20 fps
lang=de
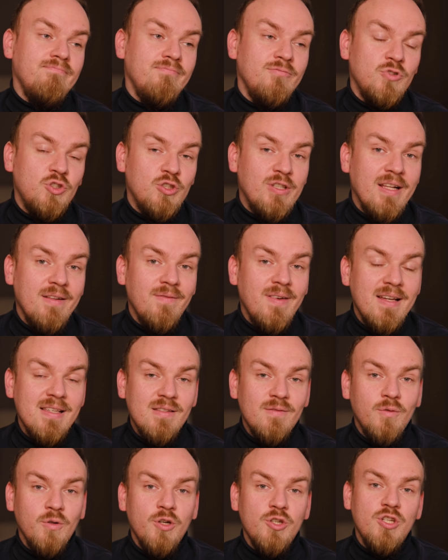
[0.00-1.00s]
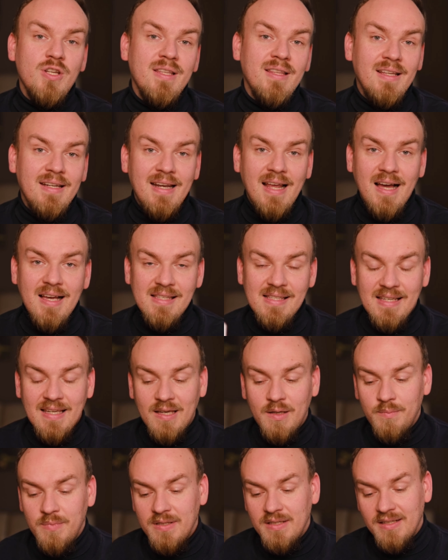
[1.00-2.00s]
stellenweise wirklich in der Nase
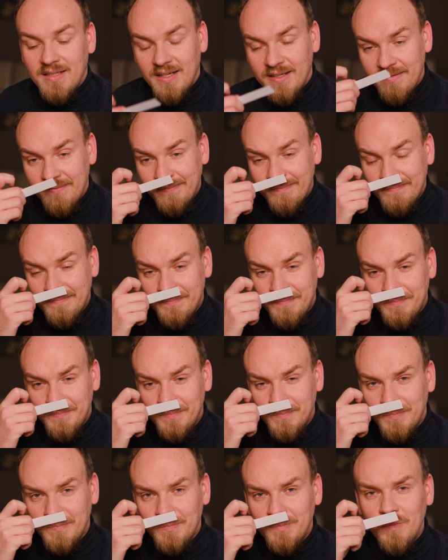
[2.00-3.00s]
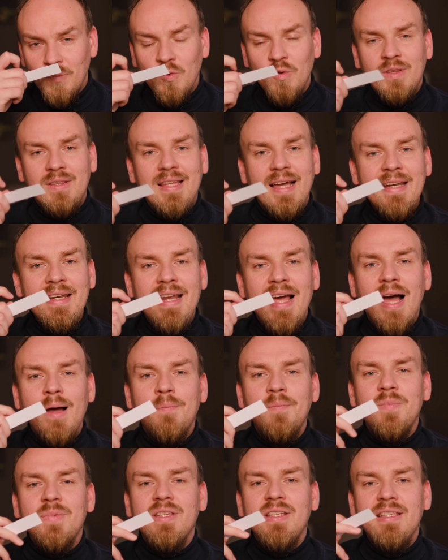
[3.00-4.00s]
kribbeln kann. Und dann
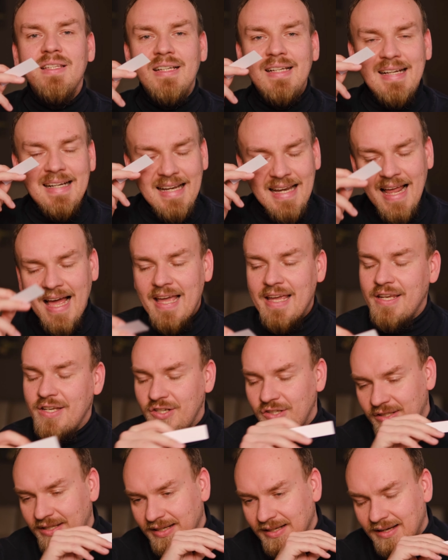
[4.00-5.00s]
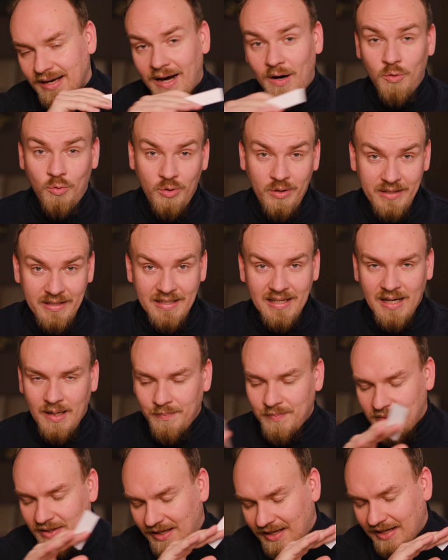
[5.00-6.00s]
habt ihr gleich den Rauch. Ihr
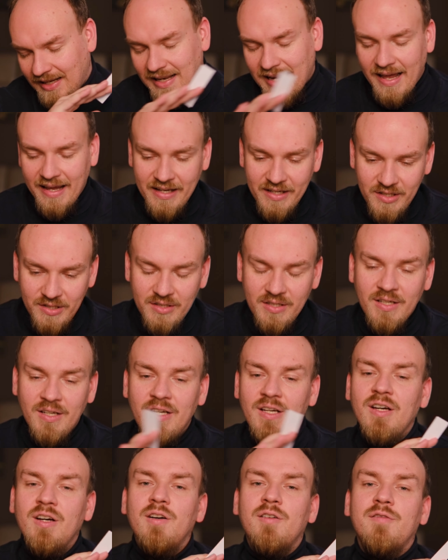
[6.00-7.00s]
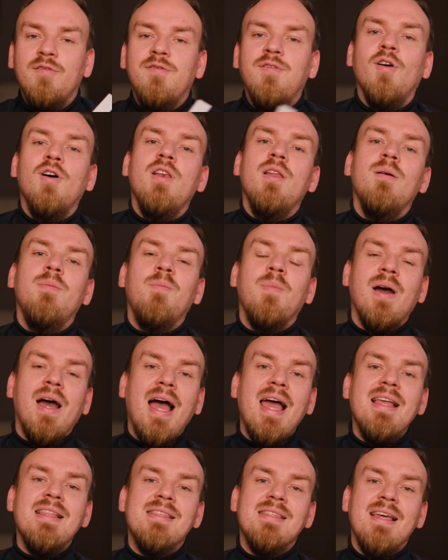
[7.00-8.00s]
habt gleich volle
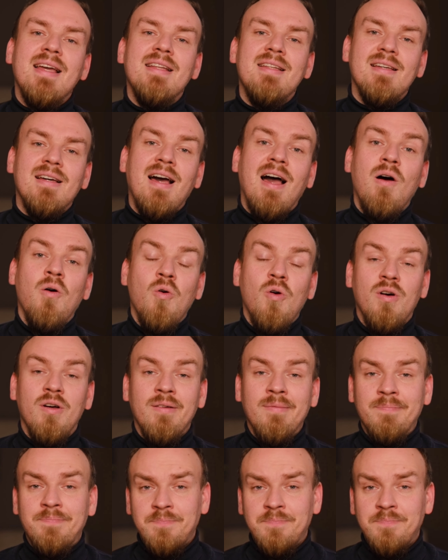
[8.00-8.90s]
Breitseite Rauch.